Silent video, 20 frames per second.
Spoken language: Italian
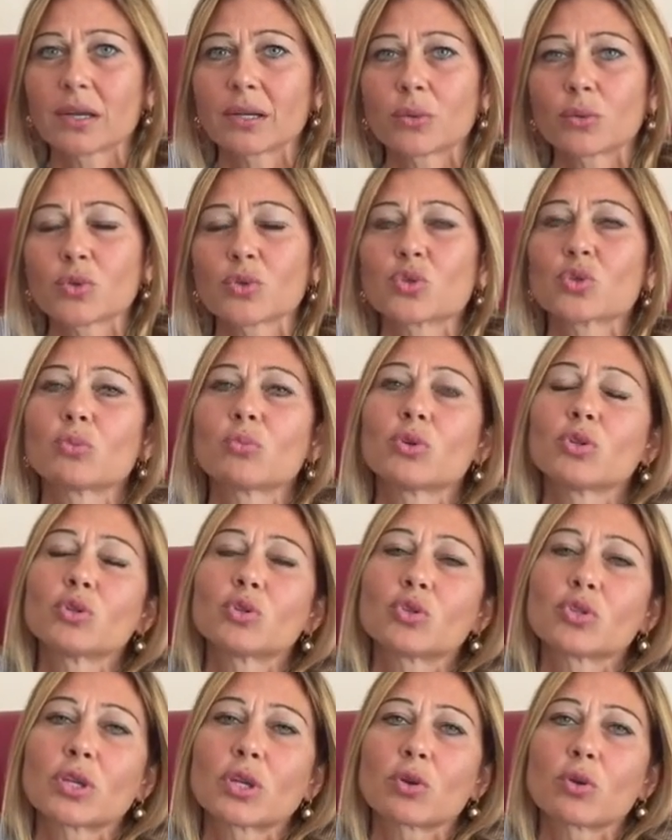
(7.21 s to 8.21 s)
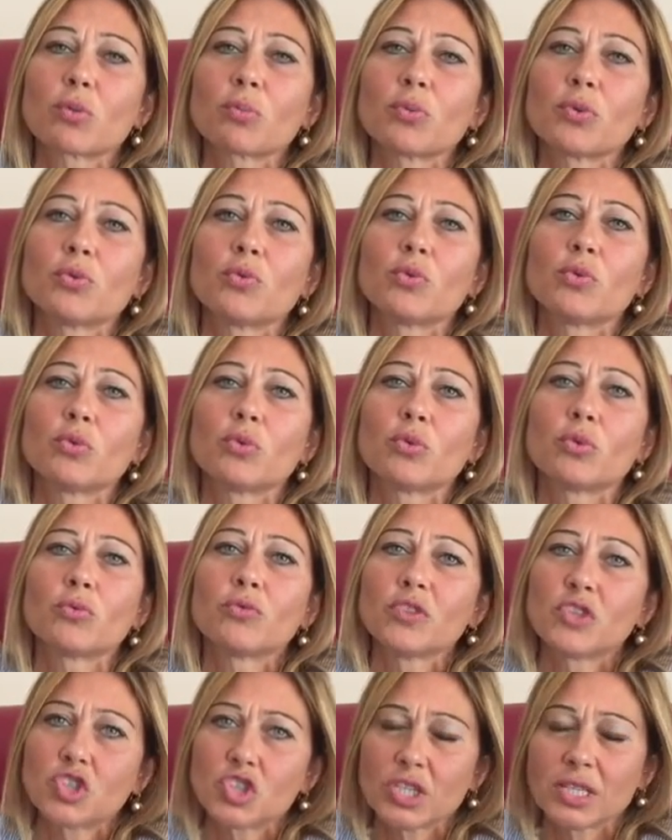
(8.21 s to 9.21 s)
In questo modo sarò più
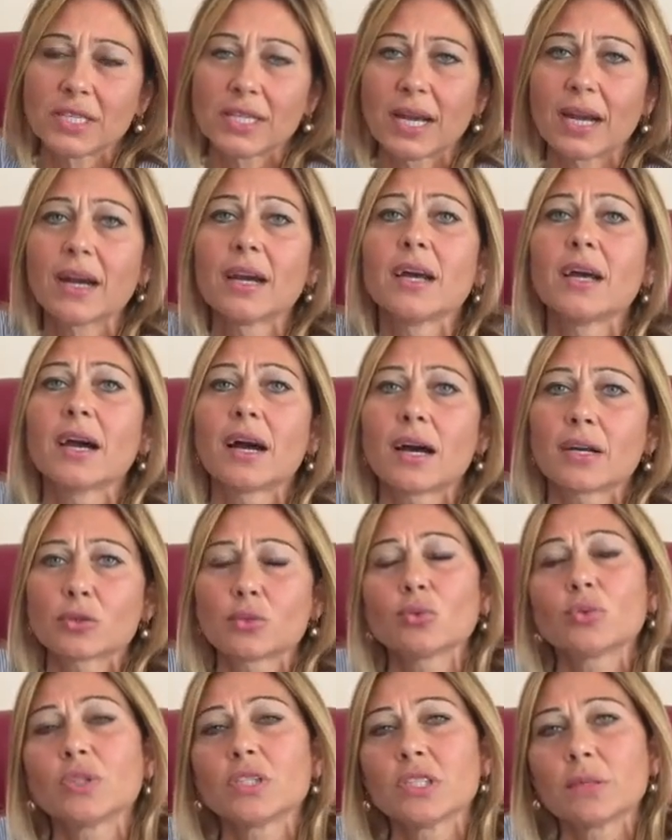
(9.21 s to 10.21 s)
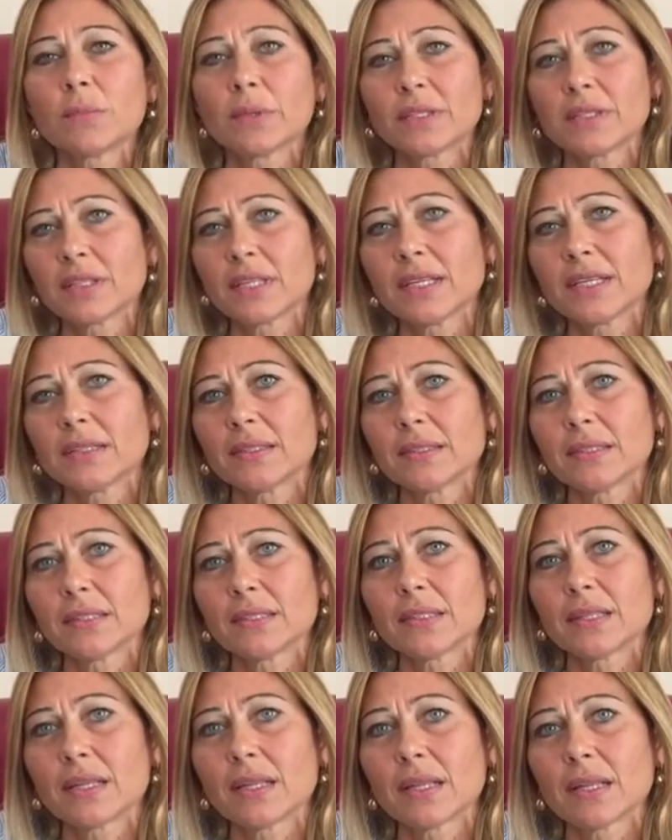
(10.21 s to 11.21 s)
vicina a tutti i
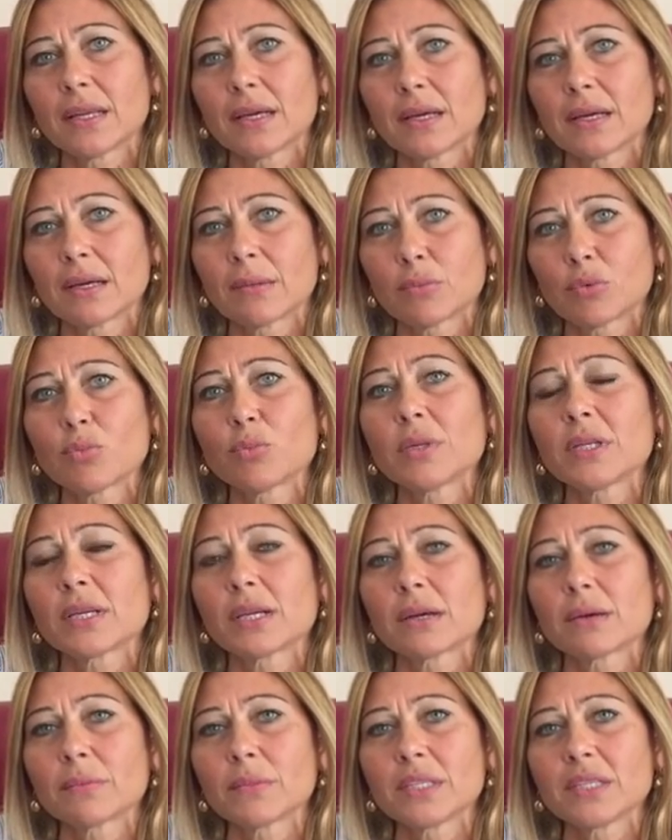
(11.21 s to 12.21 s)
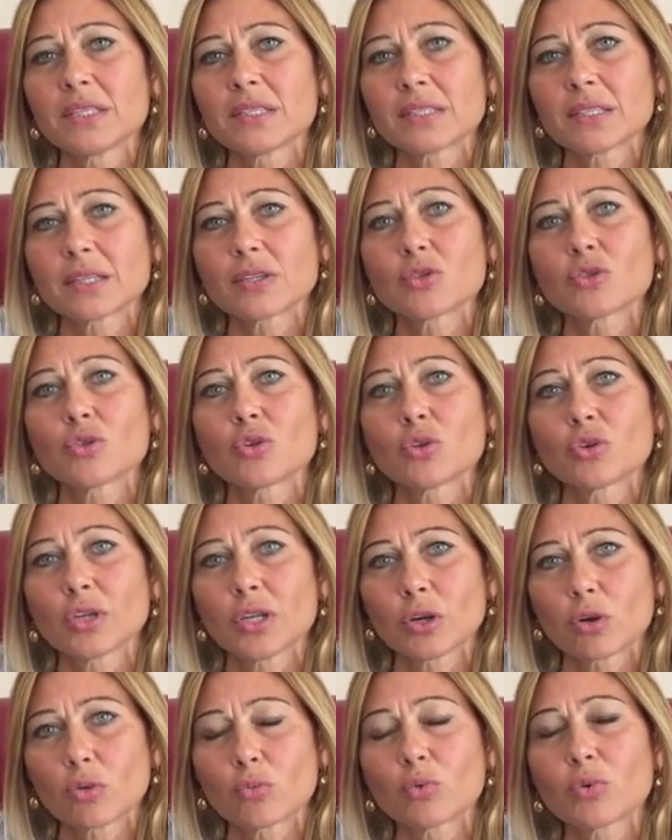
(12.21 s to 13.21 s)
dipendenti della pubblica
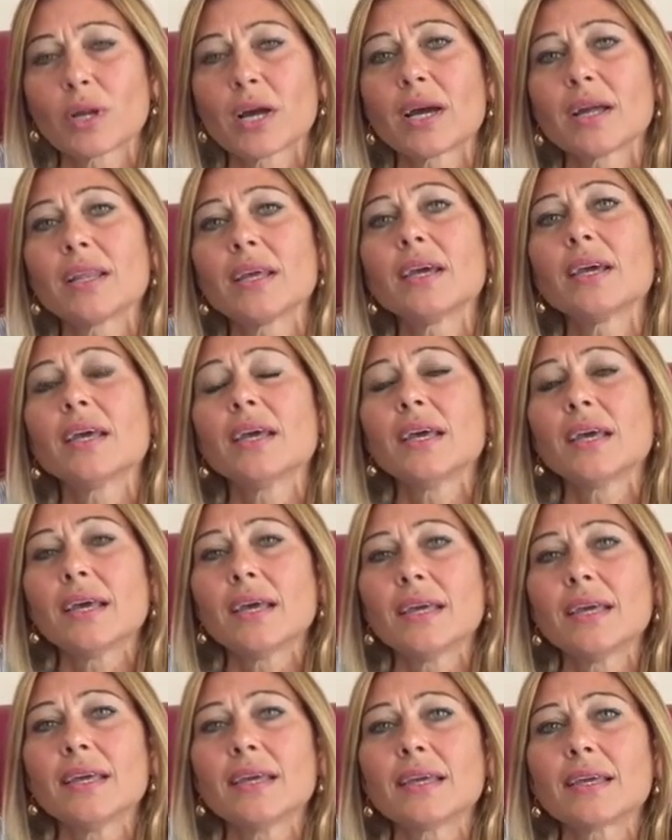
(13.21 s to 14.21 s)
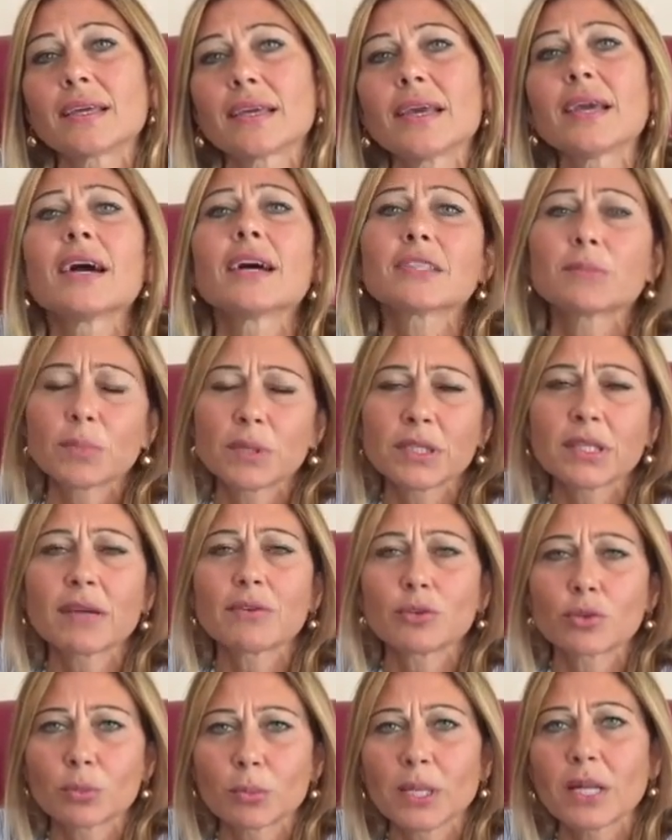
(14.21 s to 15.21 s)
amministrazione comunale eh, che
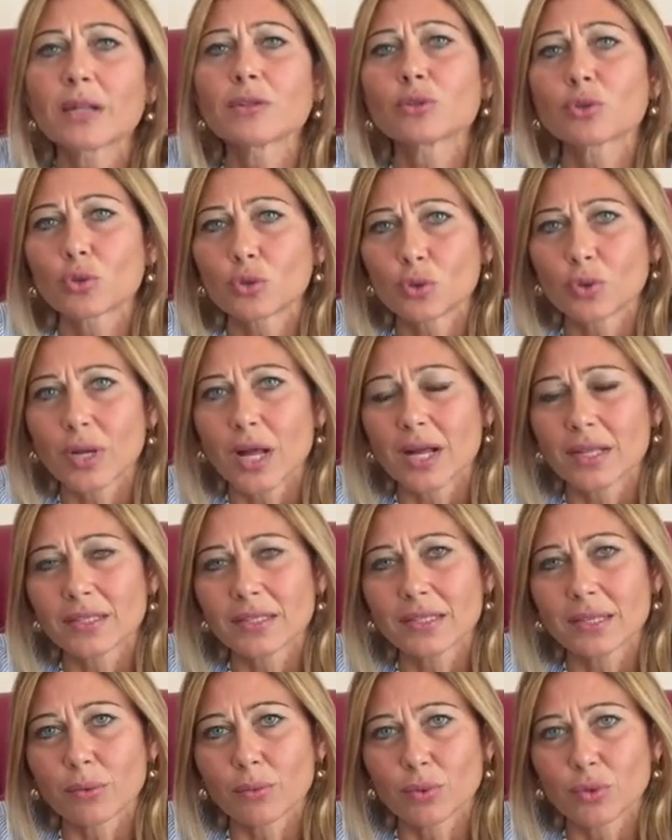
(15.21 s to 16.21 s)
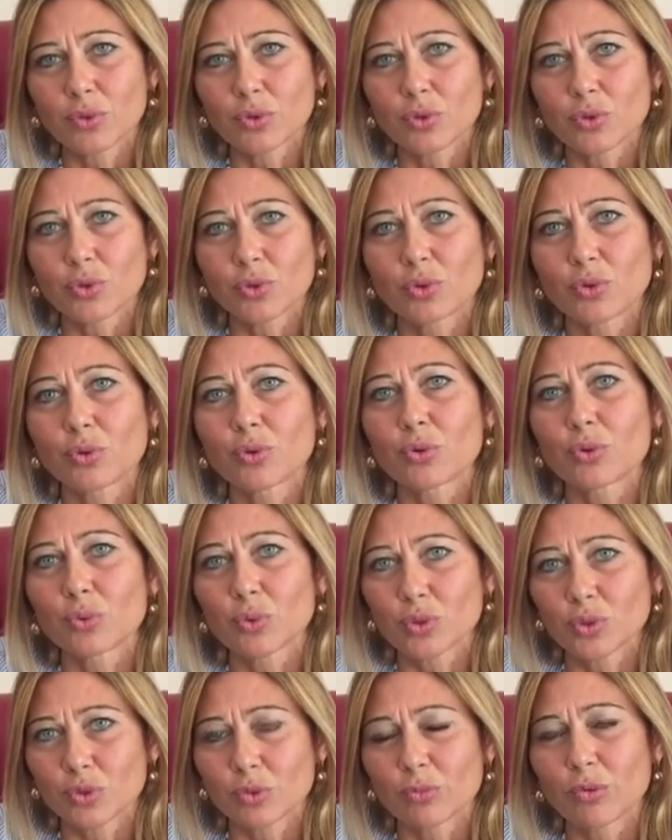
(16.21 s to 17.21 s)
aspettavano peraltro con ansia questo,
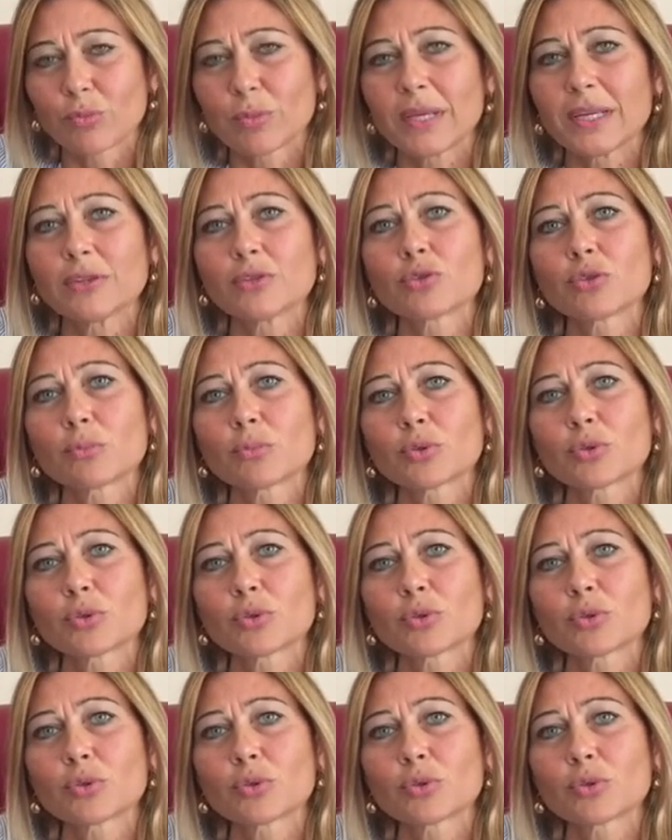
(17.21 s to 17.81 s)
questo, momento.